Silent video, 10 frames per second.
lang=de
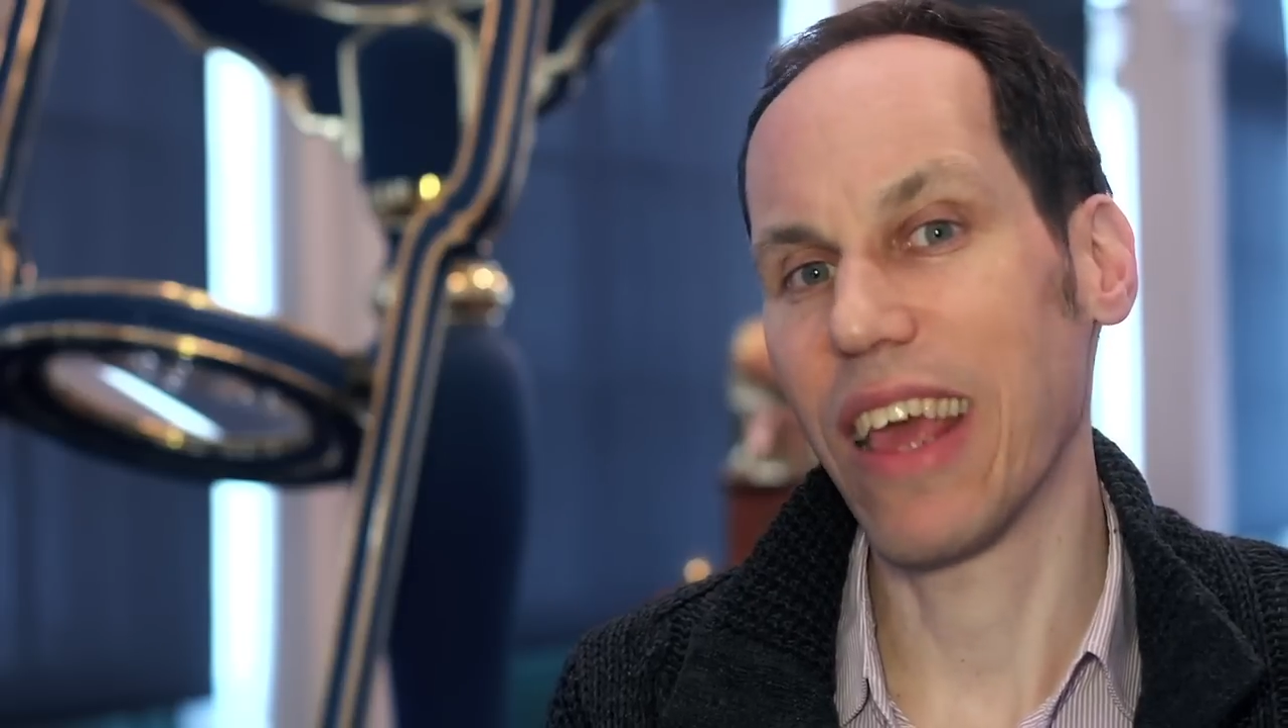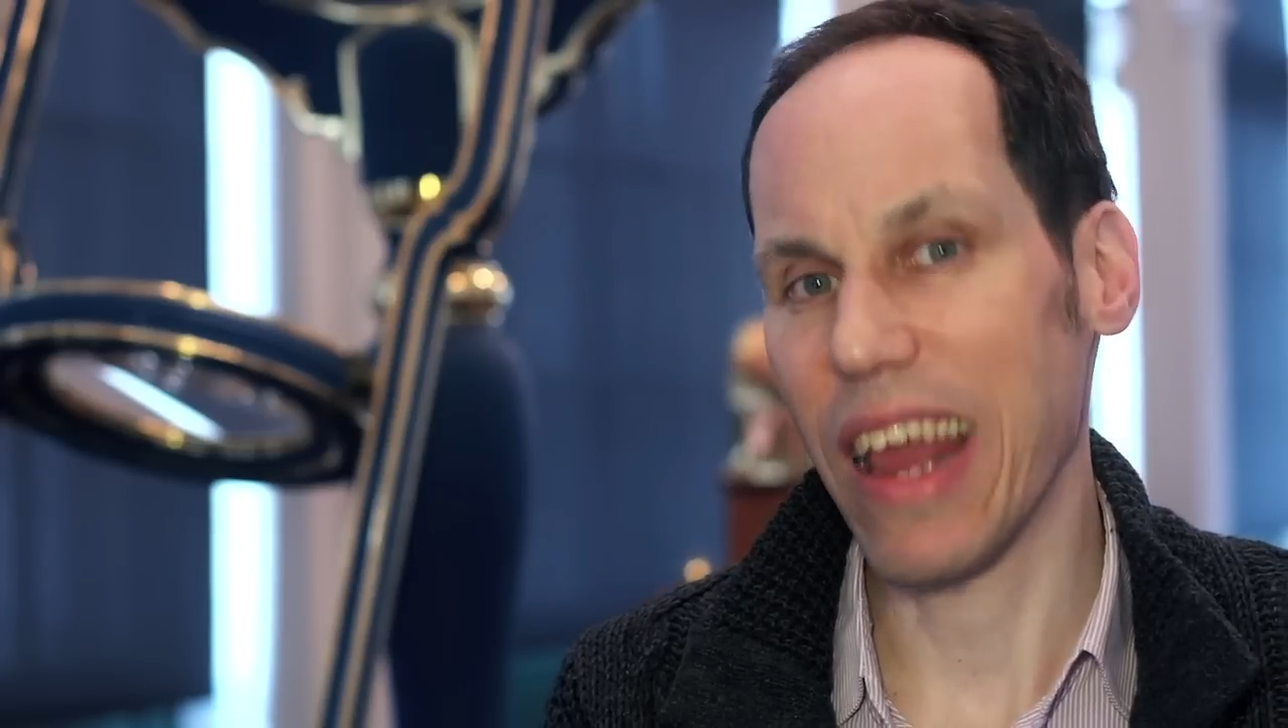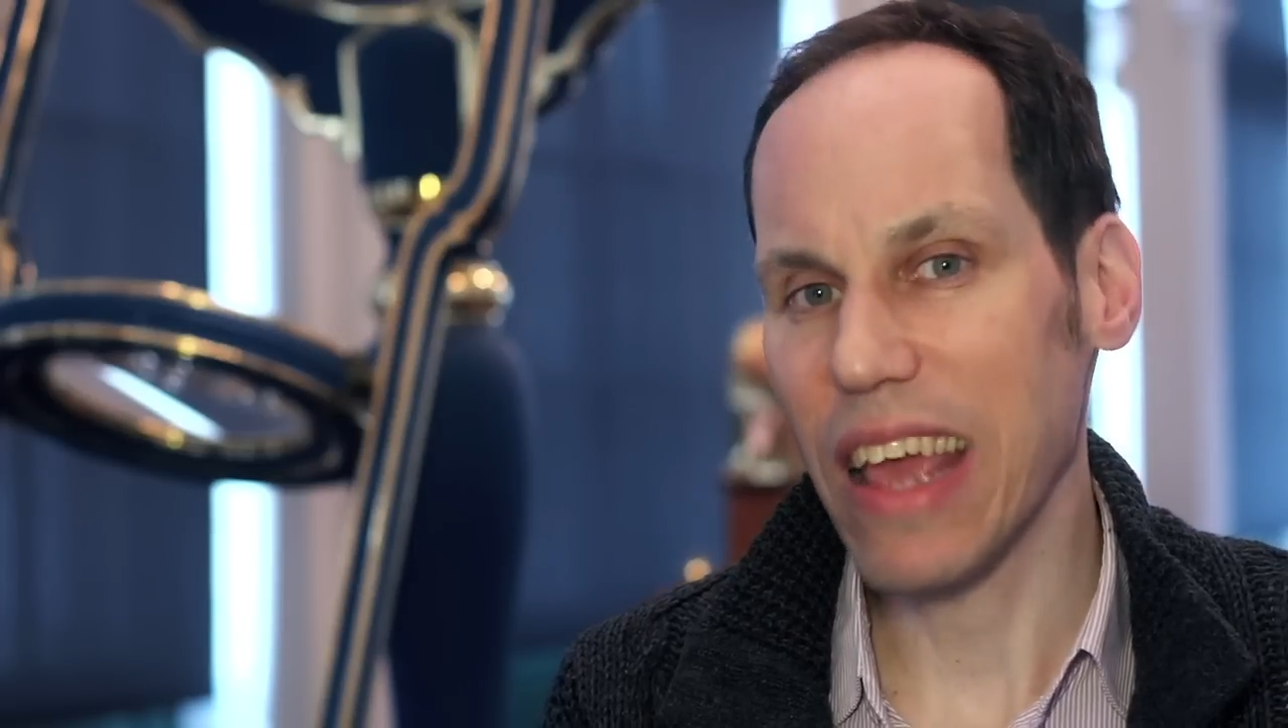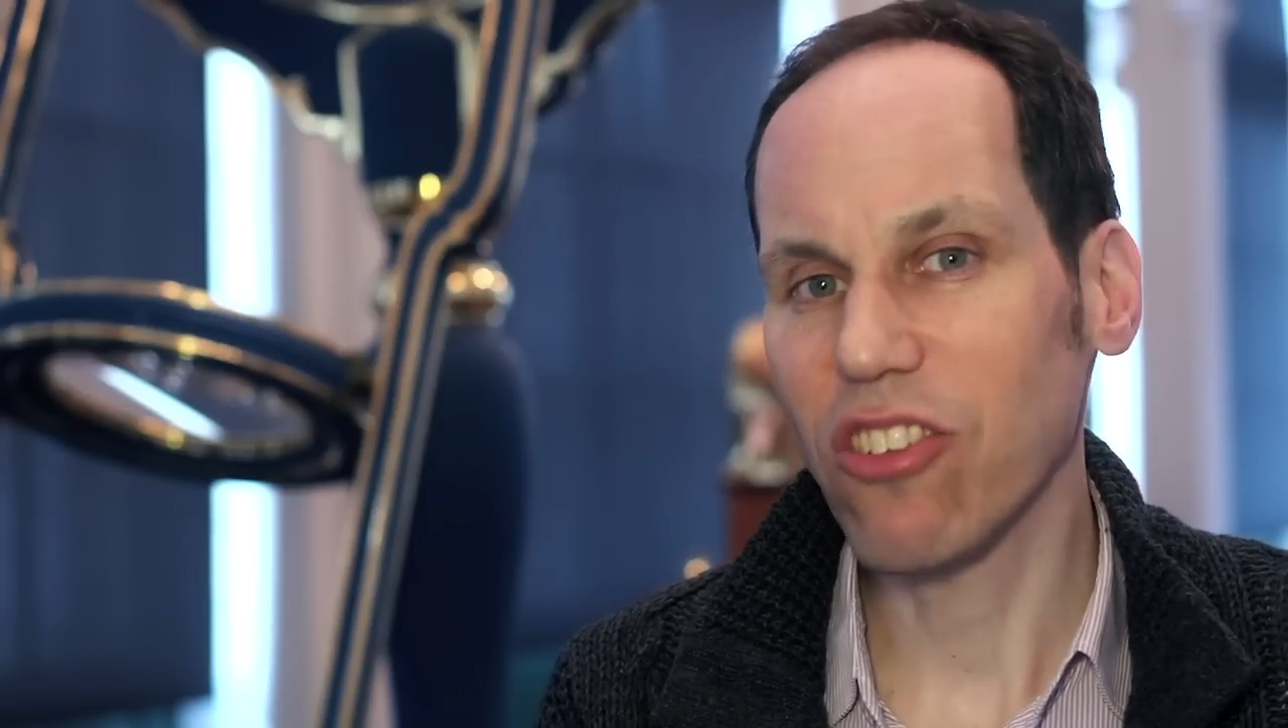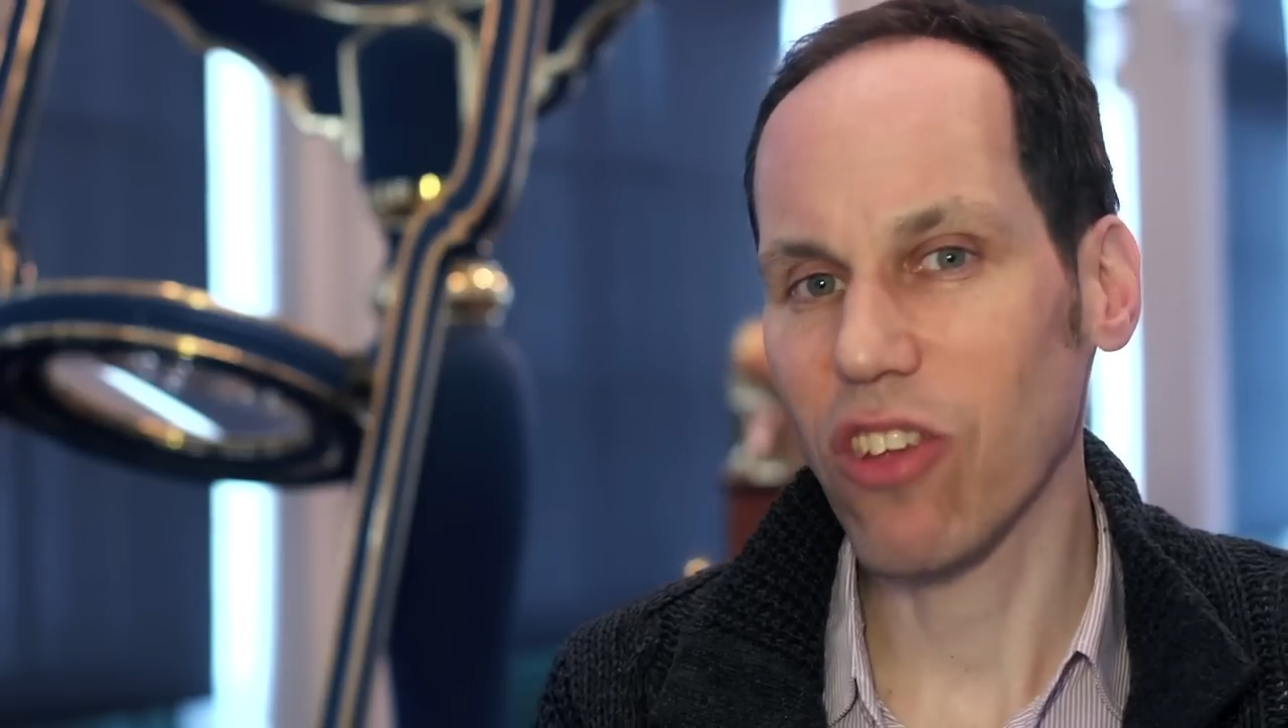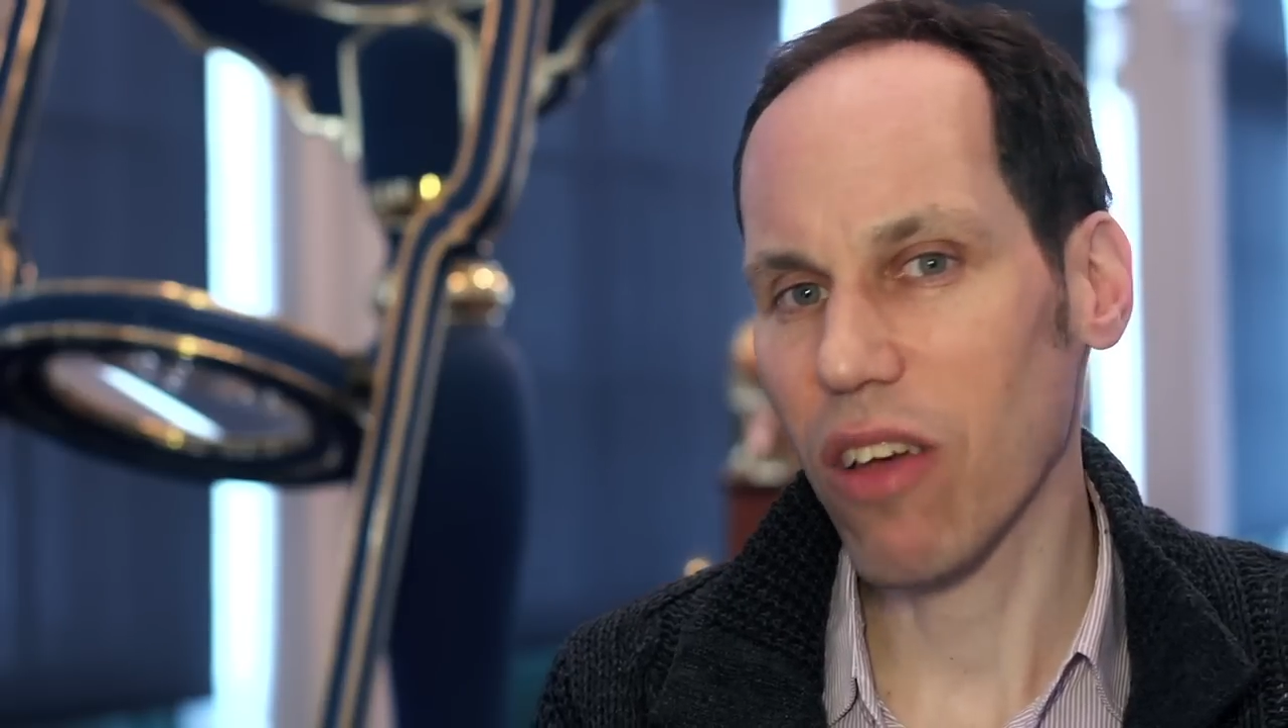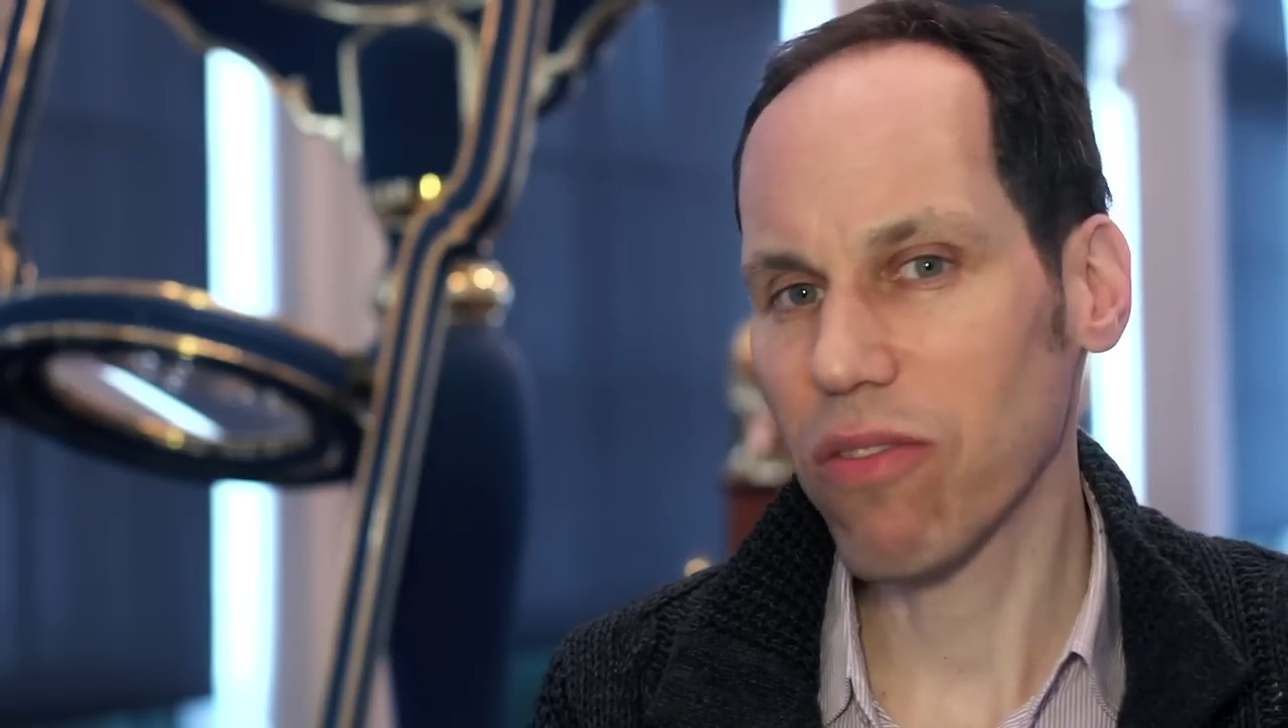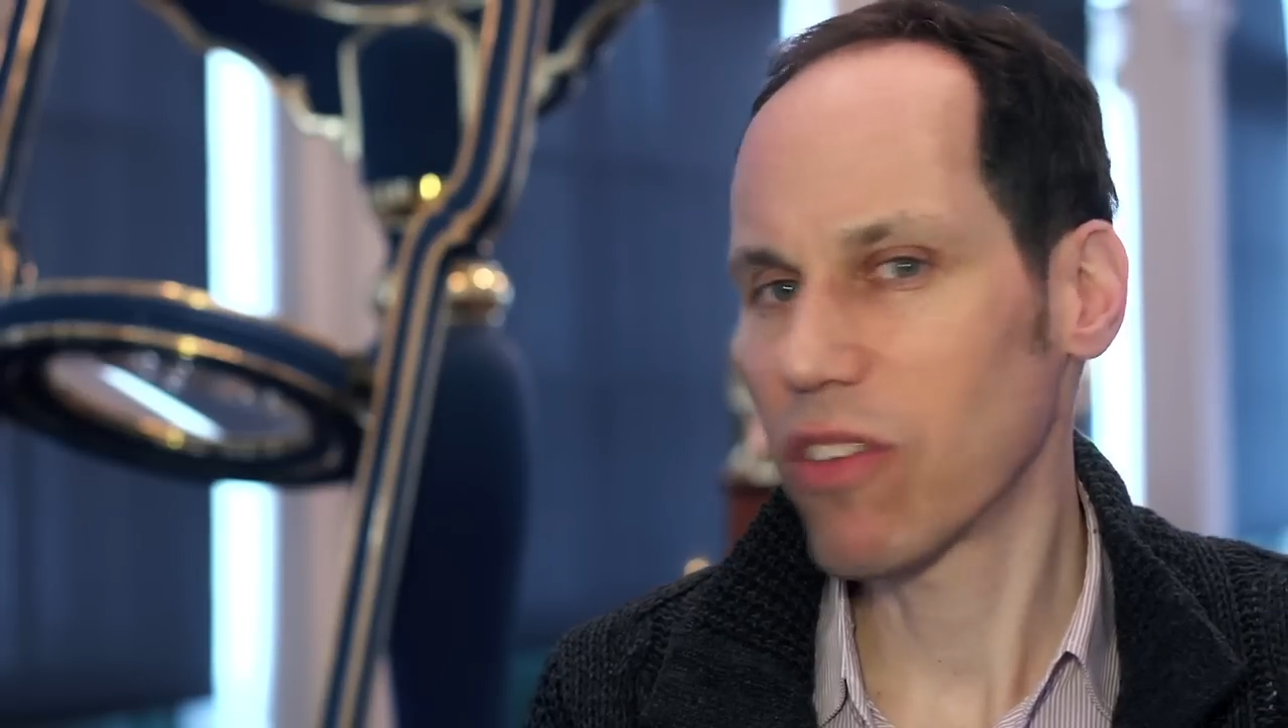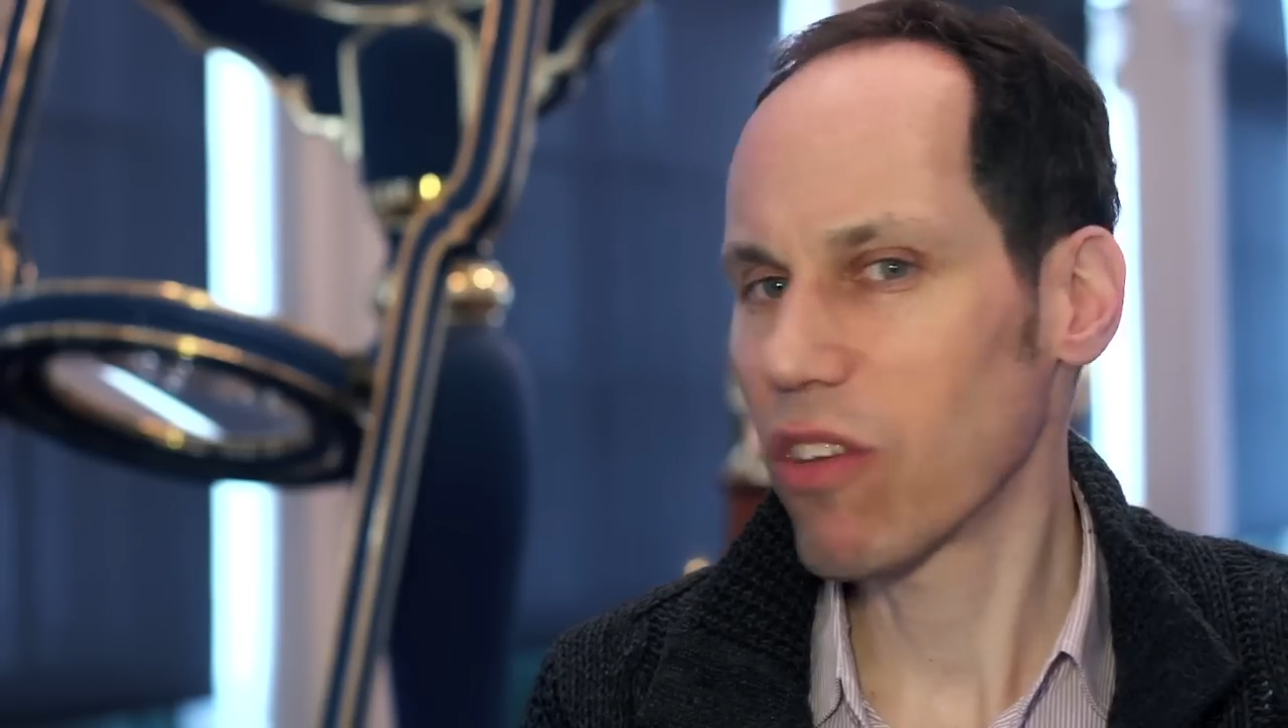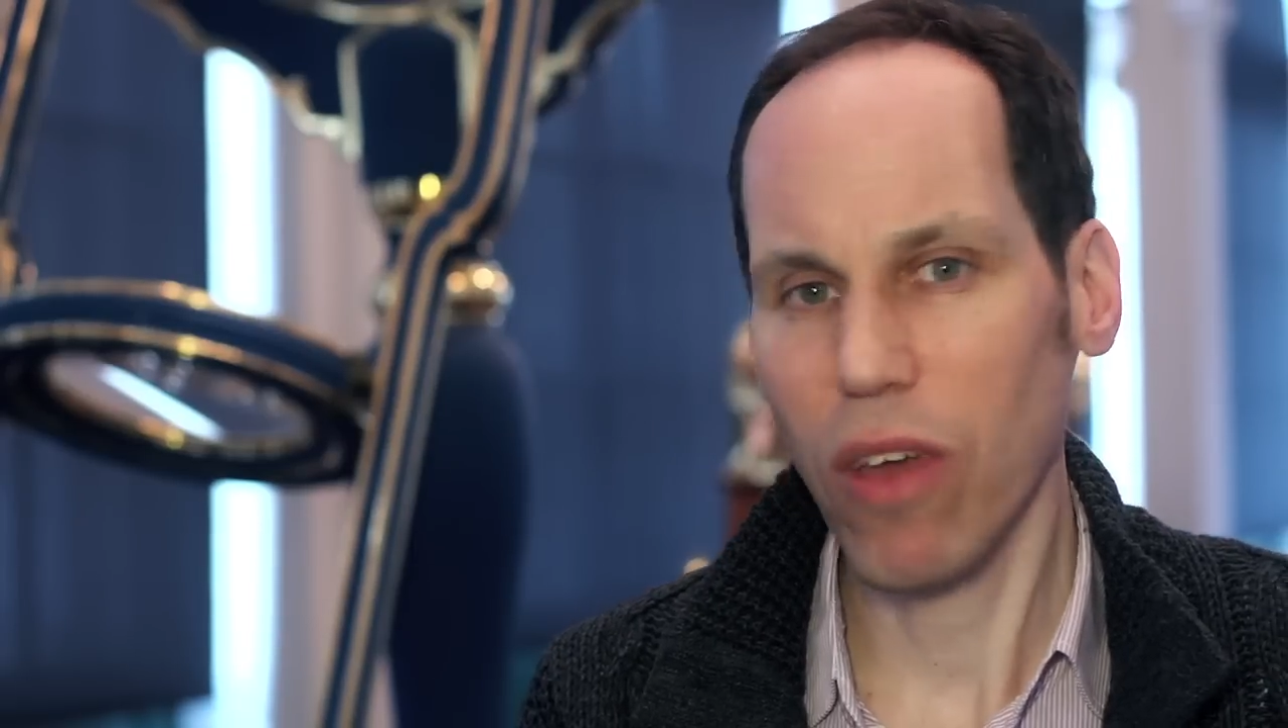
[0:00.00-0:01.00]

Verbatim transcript: Gerätschaften